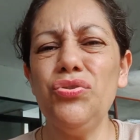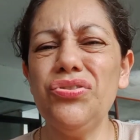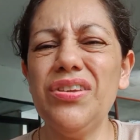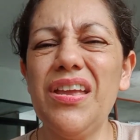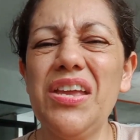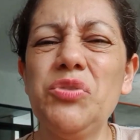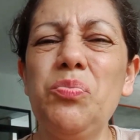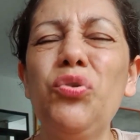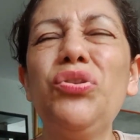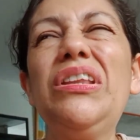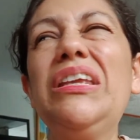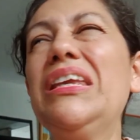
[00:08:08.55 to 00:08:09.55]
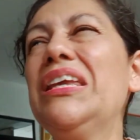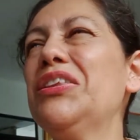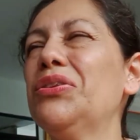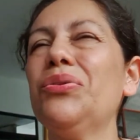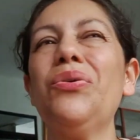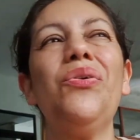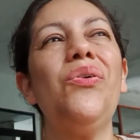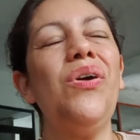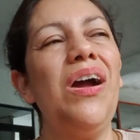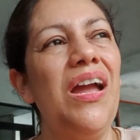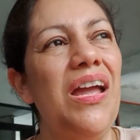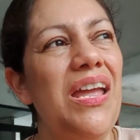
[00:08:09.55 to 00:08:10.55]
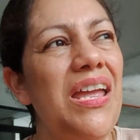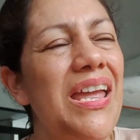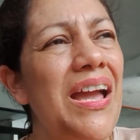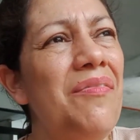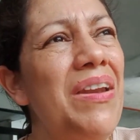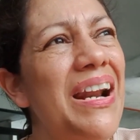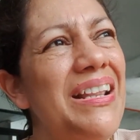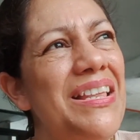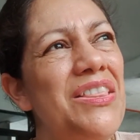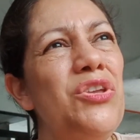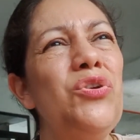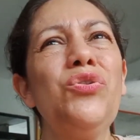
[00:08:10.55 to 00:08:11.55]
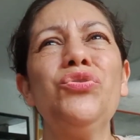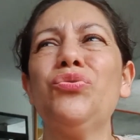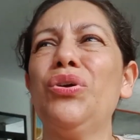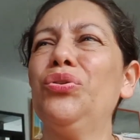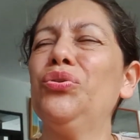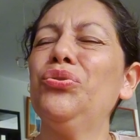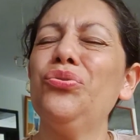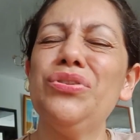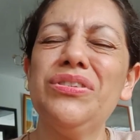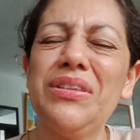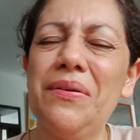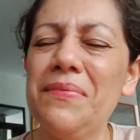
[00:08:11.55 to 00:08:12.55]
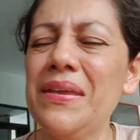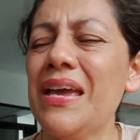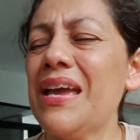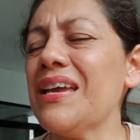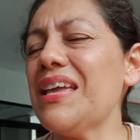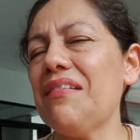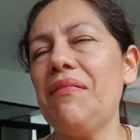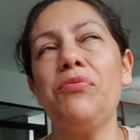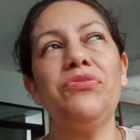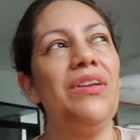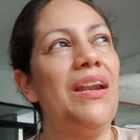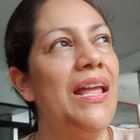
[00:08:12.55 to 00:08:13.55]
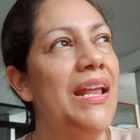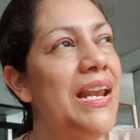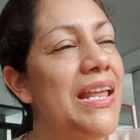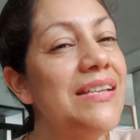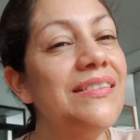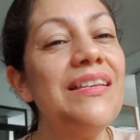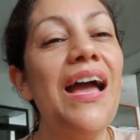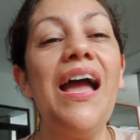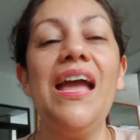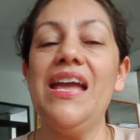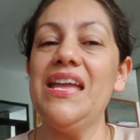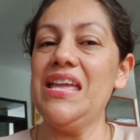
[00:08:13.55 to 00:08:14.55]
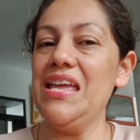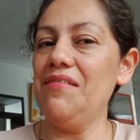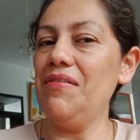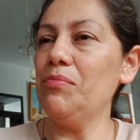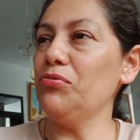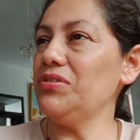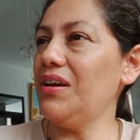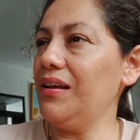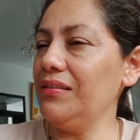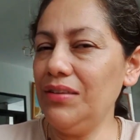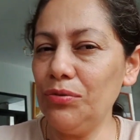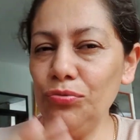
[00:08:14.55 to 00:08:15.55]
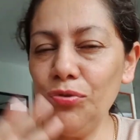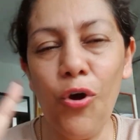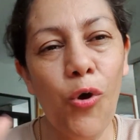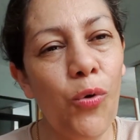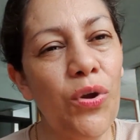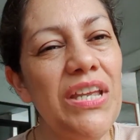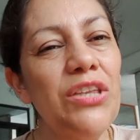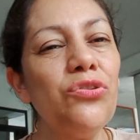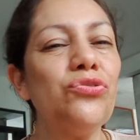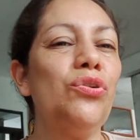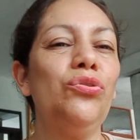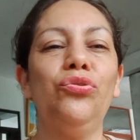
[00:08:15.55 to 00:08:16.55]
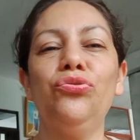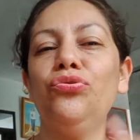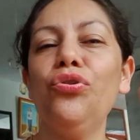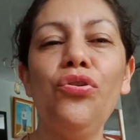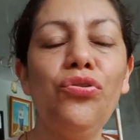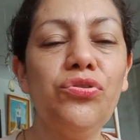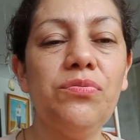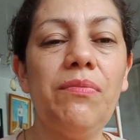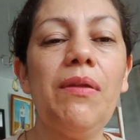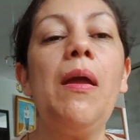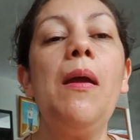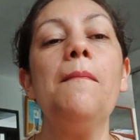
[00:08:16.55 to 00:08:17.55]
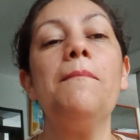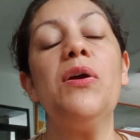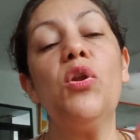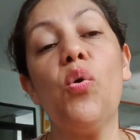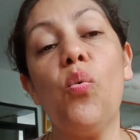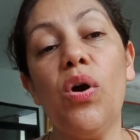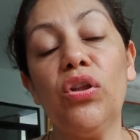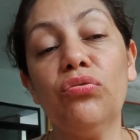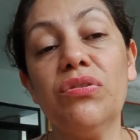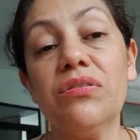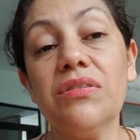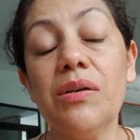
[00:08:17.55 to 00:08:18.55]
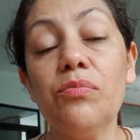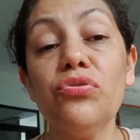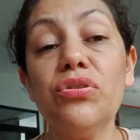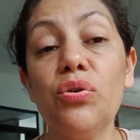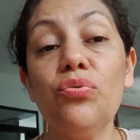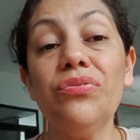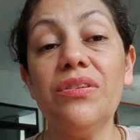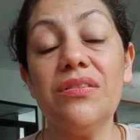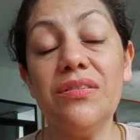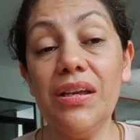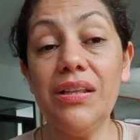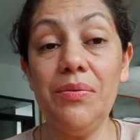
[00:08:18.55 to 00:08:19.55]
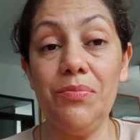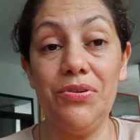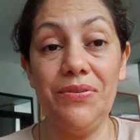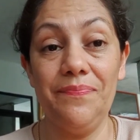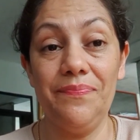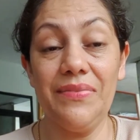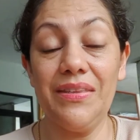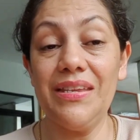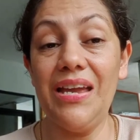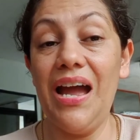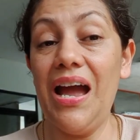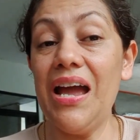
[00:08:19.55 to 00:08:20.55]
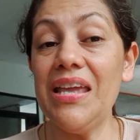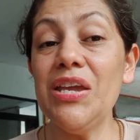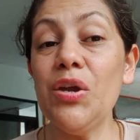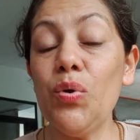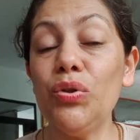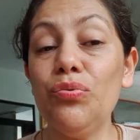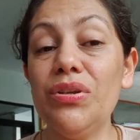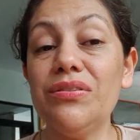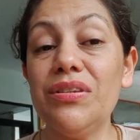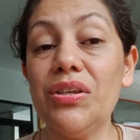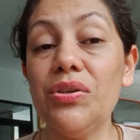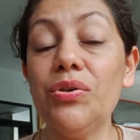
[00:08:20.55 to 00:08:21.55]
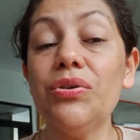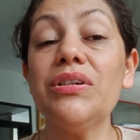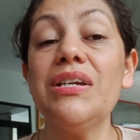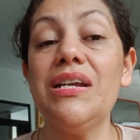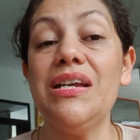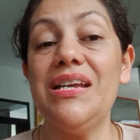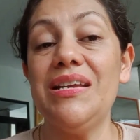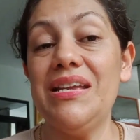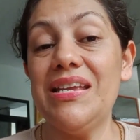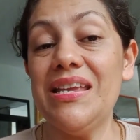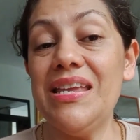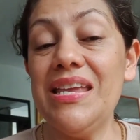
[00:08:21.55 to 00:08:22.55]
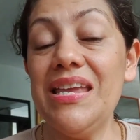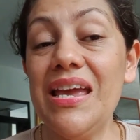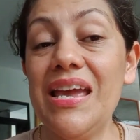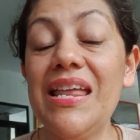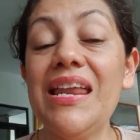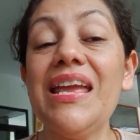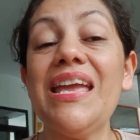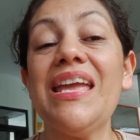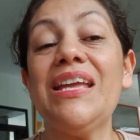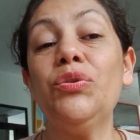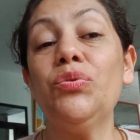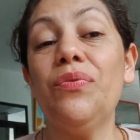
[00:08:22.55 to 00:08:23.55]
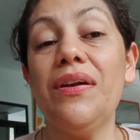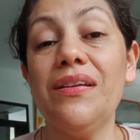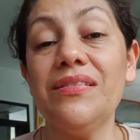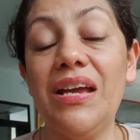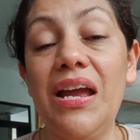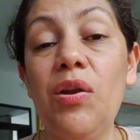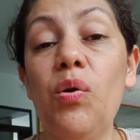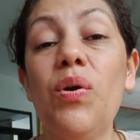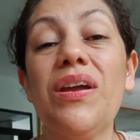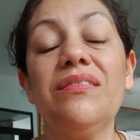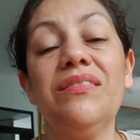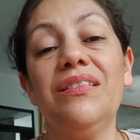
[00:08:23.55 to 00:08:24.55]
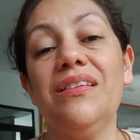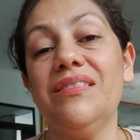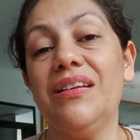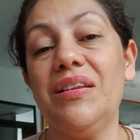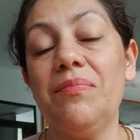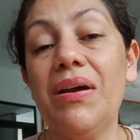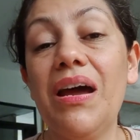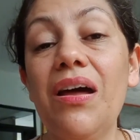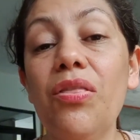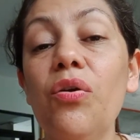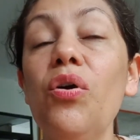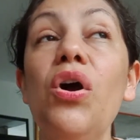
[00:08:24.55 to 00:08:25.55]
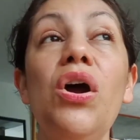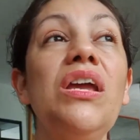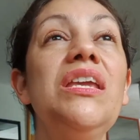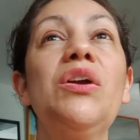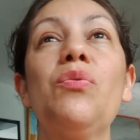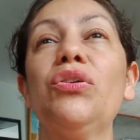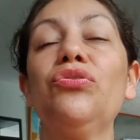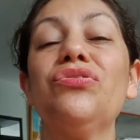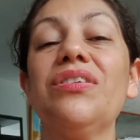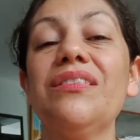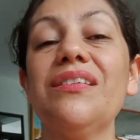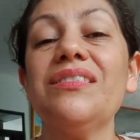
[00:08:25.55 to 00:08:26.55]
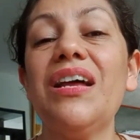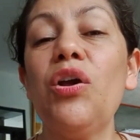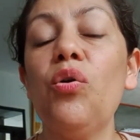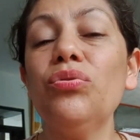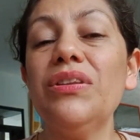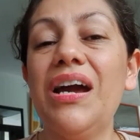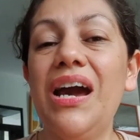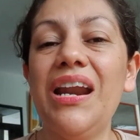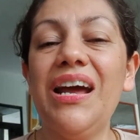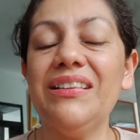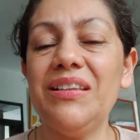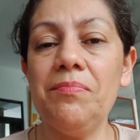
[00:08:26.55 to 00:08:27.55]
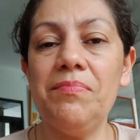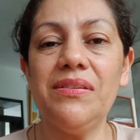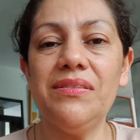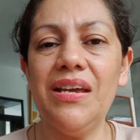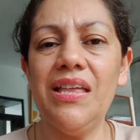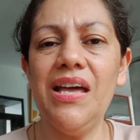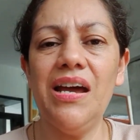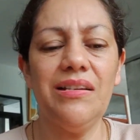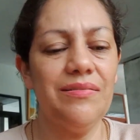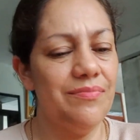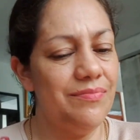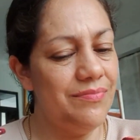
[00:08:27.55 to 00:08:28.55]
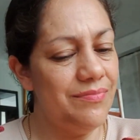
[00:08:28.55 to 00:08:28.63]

Yo sé que es bonito eh, hablar de Dios cuando todo está bien, que vamos a la iglesia, que vamos a cantar unos coritos cuando todo nos va bien, pero cuando estamos en un desánimo, ahí cuando el Señor quiere que tú vayas a Él aunque estés desanimado y cuando sientes algo, carga tan pesada,